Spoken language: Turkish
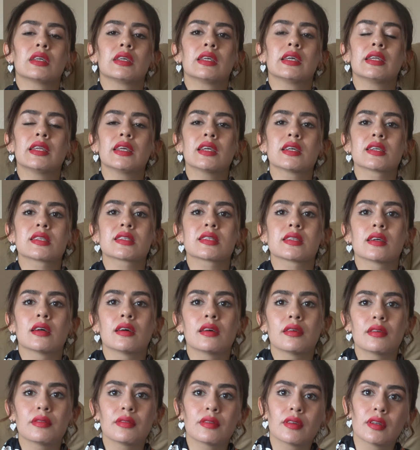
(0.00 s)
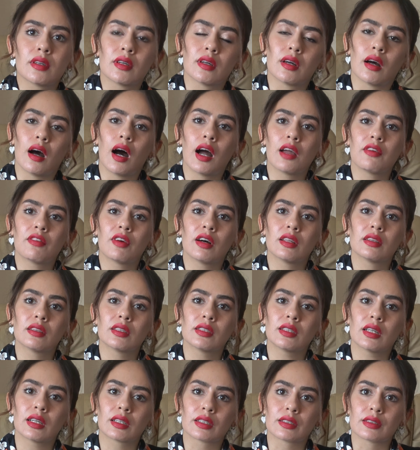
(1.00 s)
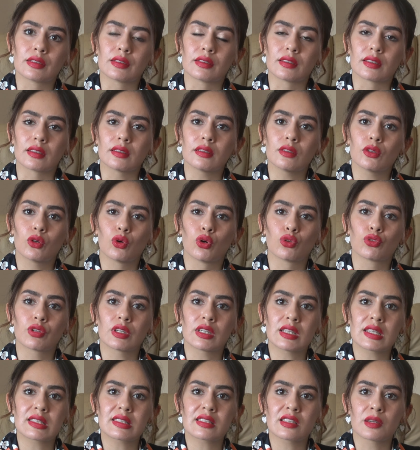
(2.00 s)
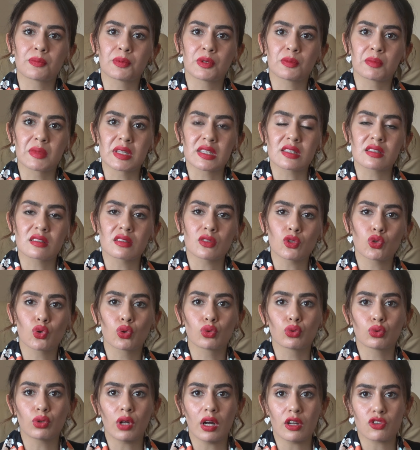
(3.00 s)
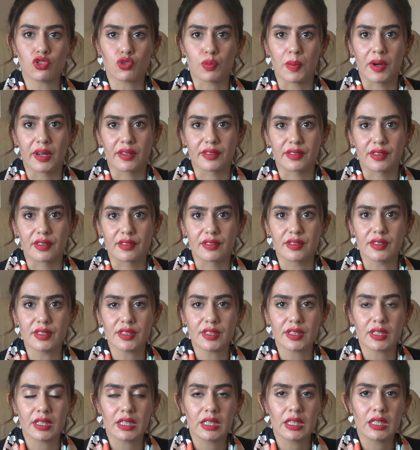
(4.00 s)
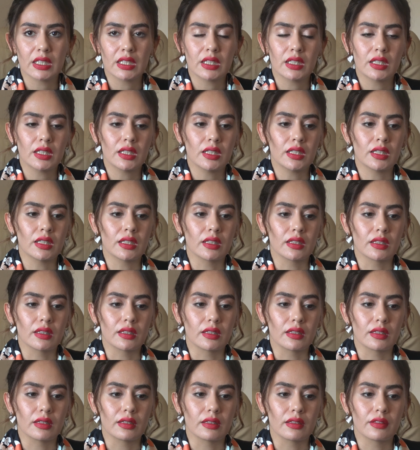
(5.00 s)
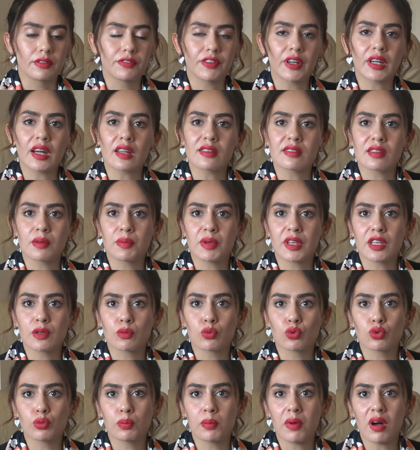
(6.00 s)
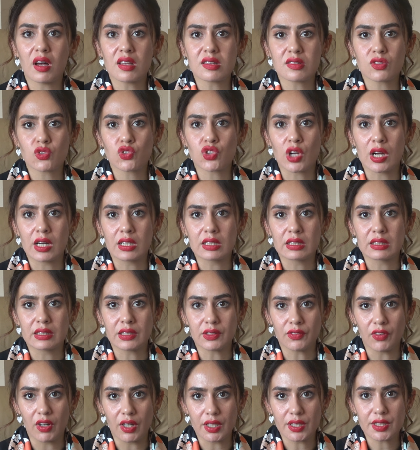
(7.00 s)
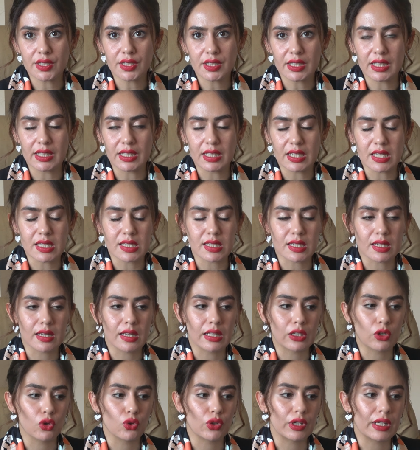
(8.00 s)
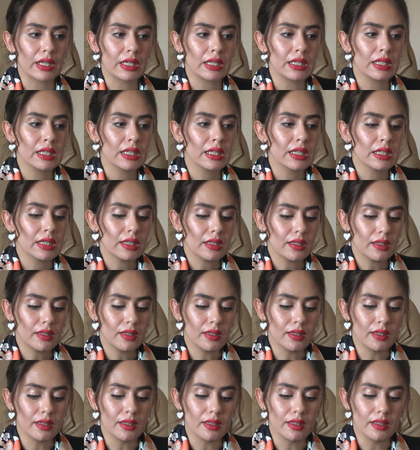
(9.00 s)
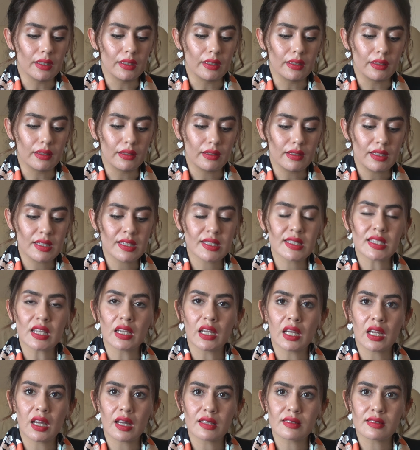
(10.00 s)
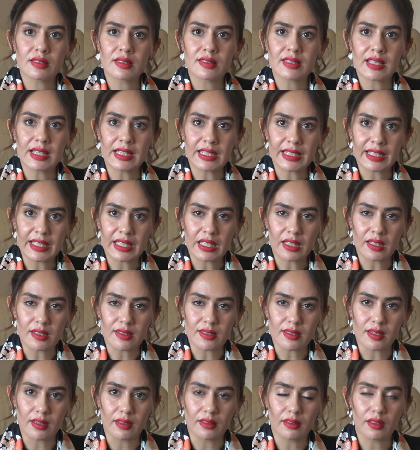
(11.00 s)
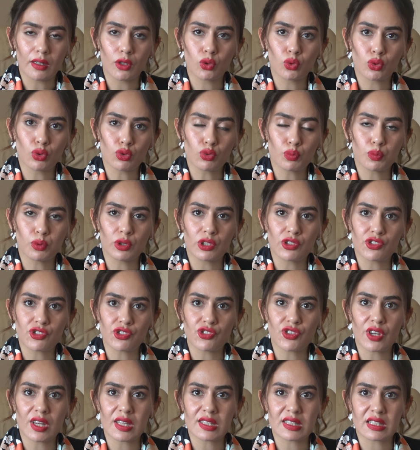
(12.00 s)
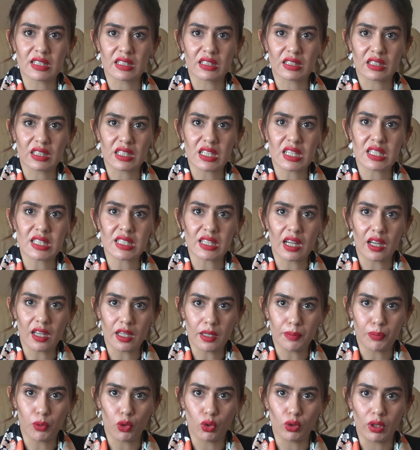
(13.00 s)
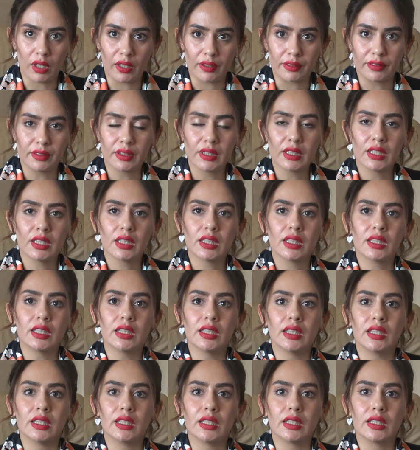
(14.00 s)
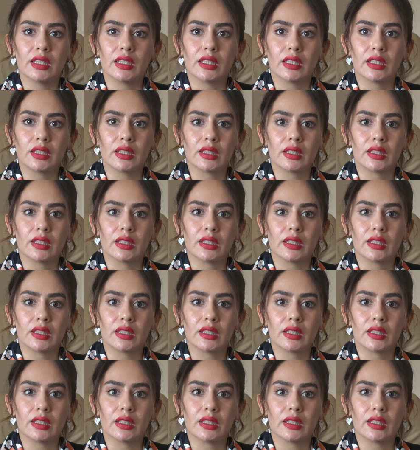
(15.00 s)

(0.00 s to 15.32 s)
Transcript: yeni yasa e, hayvanlar hakkında ötenezi yapılmasının yolunu açmaktadır. E, fakat tabii ki bunun bazı şartları var yeni yasaya göre. E, insan hayatını tehlikeye atan, akut bulaşıcı hastalıklara sahip olan e,